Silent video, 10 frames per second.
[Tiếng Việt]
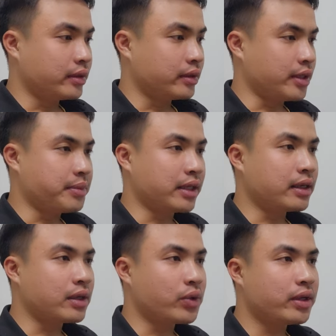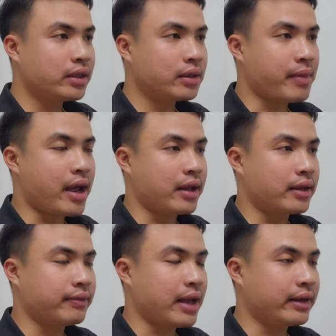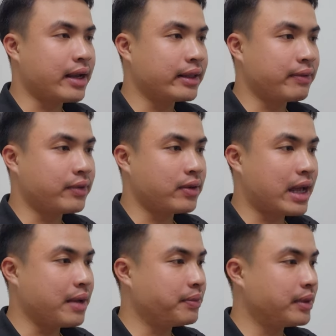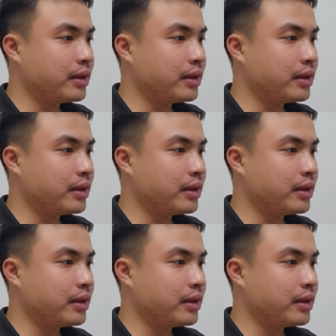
thì mình rất là khuyến khích các bạn ừ, đăng nhập vào app